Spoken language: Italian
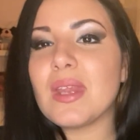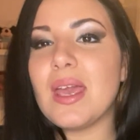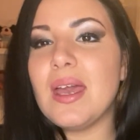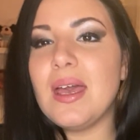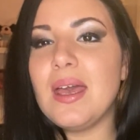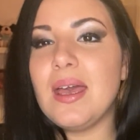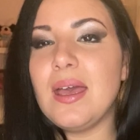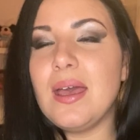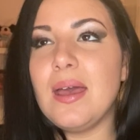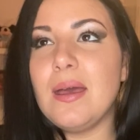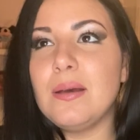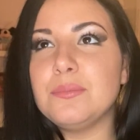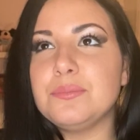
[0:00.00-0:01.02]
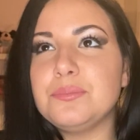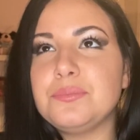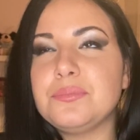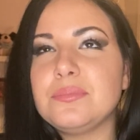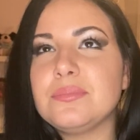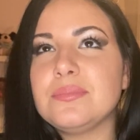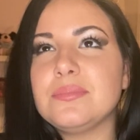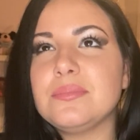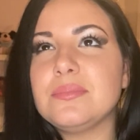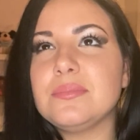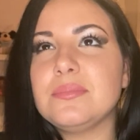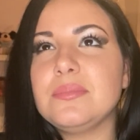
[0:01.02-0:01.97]

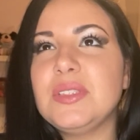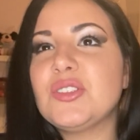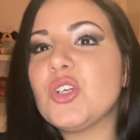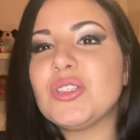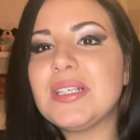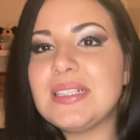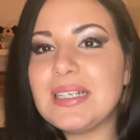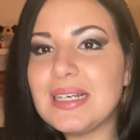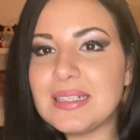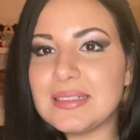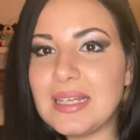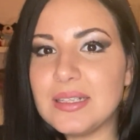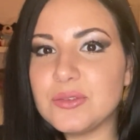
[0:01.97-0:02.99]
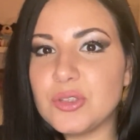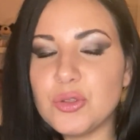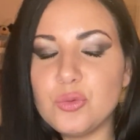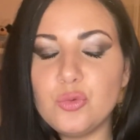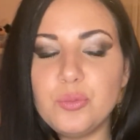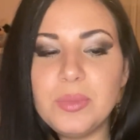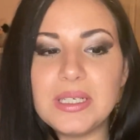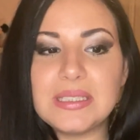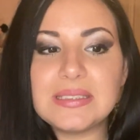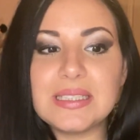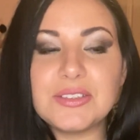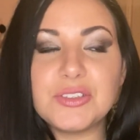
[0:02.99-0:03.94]
ehm, mi sono dedicata tanto a YouTube,
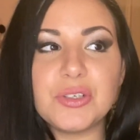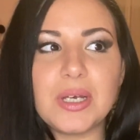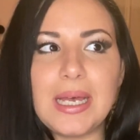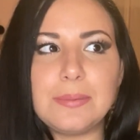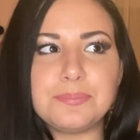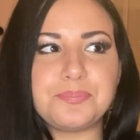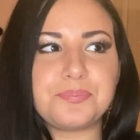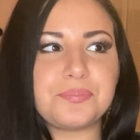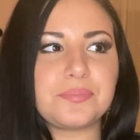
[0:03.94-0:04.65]
nel senso che mm,